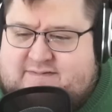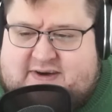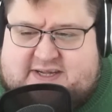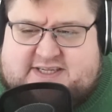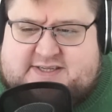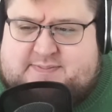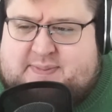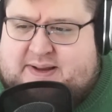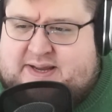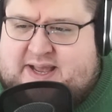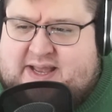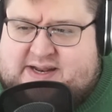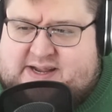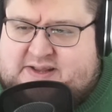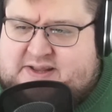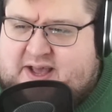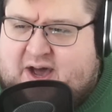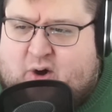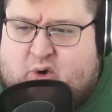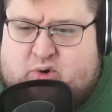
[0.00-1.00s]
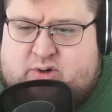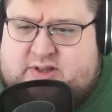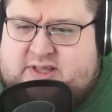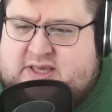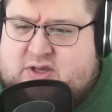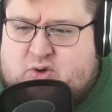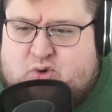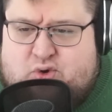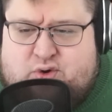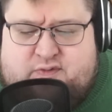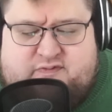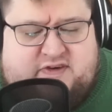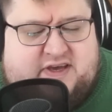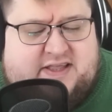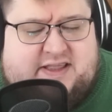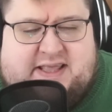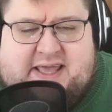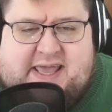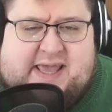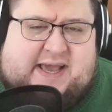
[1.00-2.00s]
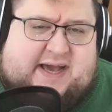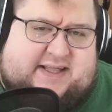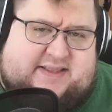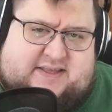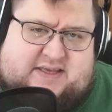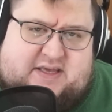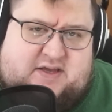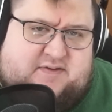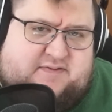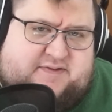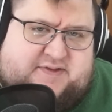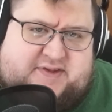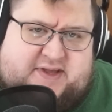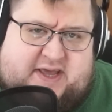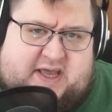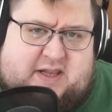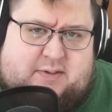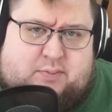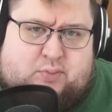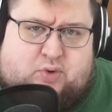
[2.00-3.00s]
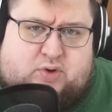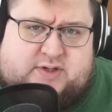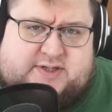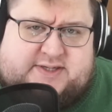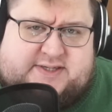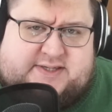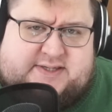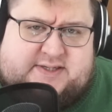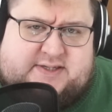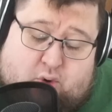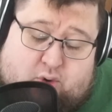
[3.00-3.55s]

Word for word: was man ja dann auch nicht irgendwie negativ sehen muss.